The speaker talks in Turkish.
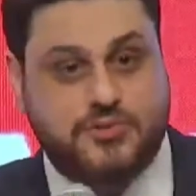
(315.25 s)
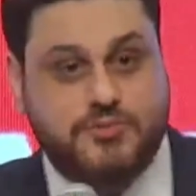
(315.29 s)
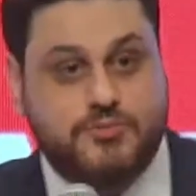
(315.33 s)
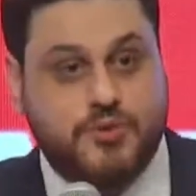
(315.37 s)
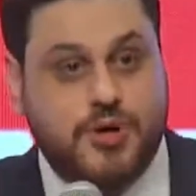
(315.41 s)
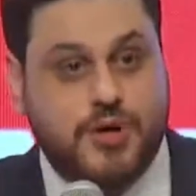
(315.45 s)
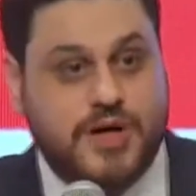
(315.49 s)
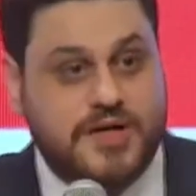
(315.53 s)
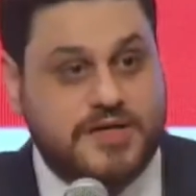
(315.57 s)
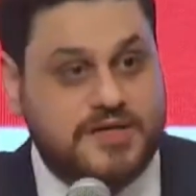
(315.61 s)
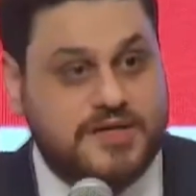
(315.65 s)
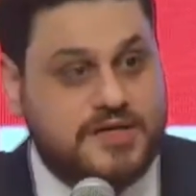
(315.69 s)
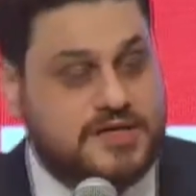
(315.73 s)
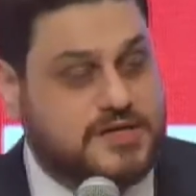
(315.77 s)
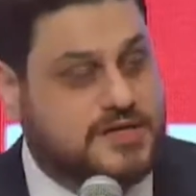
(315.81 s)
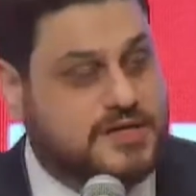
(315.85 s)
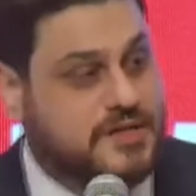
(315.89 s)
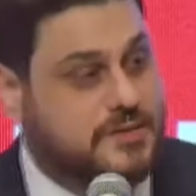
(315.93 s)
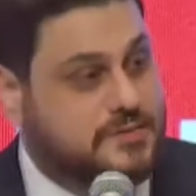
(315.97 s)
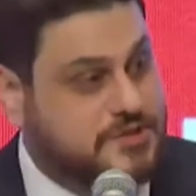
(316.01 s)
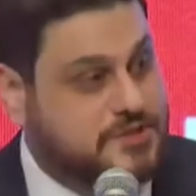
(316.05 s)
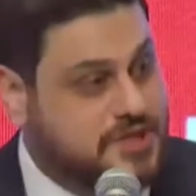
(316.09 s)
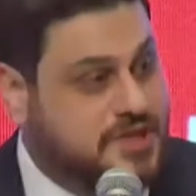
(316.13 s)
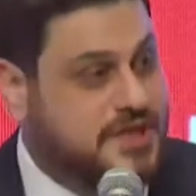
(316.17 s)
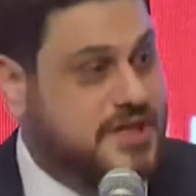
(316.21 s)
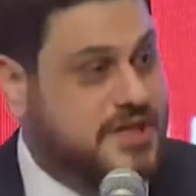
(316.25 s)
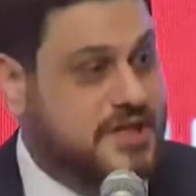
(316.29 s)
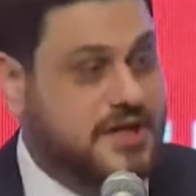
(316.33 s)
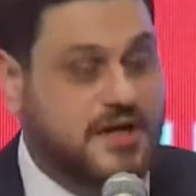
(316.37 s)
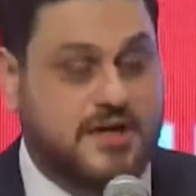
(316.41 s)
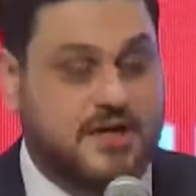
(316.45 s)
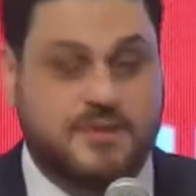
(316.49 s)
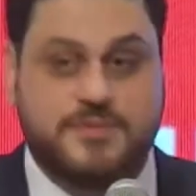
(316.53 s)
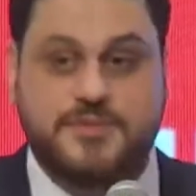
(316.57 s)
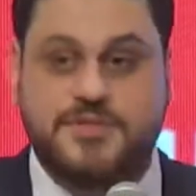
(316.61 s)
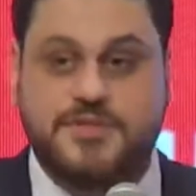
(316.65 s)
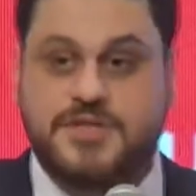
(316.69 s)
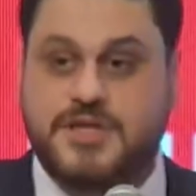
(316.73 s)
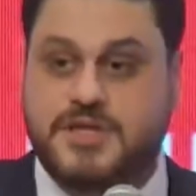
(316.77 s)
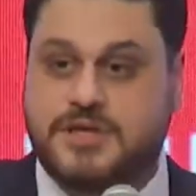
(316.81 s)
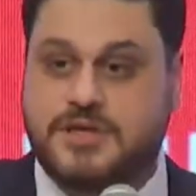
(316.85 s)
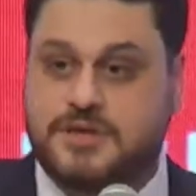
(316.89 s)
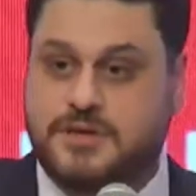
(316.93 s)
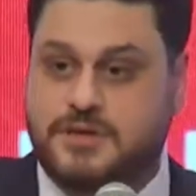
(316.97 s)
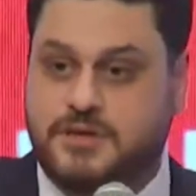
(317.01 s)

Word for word: Mühendis diye bir şey de kalmayacak.